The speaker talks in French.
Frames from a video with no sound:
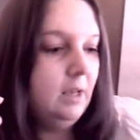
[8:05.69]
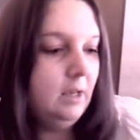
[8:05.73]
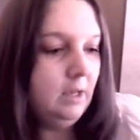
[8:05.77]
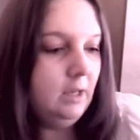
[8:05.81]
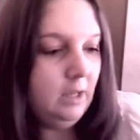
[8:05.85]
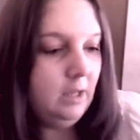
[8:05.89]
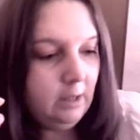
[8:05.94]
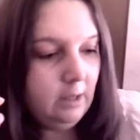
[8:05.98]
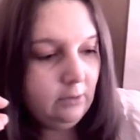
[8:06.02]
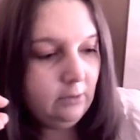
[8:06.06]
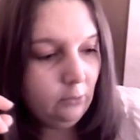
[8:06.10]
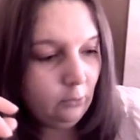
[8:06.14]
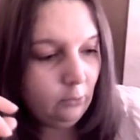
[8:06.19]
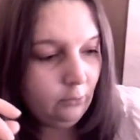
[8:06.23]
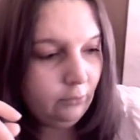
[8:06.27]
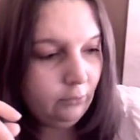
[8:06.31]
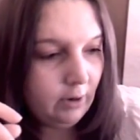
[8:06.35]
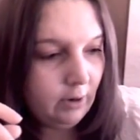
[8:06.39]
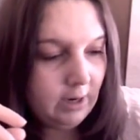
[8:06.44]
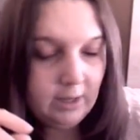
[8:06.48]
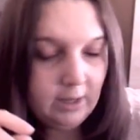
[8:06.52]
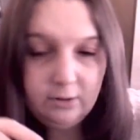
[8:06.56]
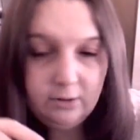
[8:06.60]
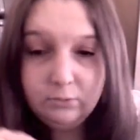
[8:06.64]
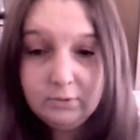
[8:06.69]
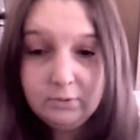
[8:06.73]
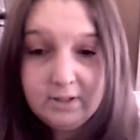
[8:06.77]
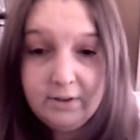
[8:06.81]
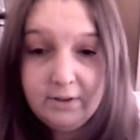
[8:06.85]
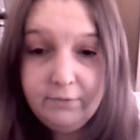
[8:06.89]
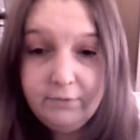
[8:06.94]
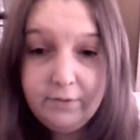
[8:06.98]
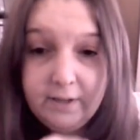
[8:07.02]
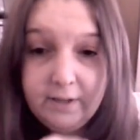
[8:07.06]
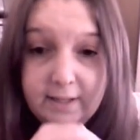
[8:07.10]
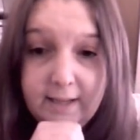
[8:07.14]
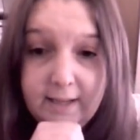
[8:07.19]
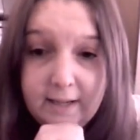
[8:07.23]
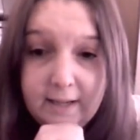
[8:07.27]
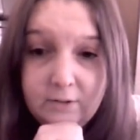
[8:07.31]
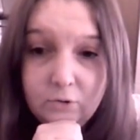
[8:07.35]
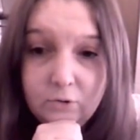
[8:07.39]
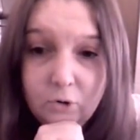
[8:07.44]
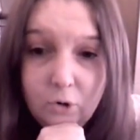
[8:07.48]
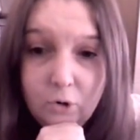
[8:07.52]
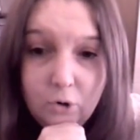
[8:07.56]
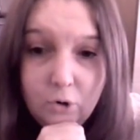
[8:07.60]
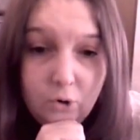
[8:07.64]
Et donc voilà, donc ça fait
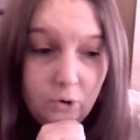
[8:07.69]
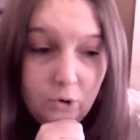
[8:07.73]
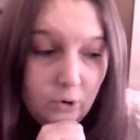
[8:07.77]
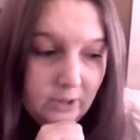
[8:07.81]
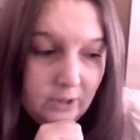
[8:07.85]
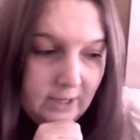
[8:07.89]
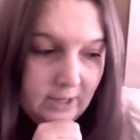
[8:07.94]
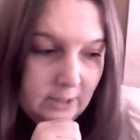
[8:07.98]
quatre, euh,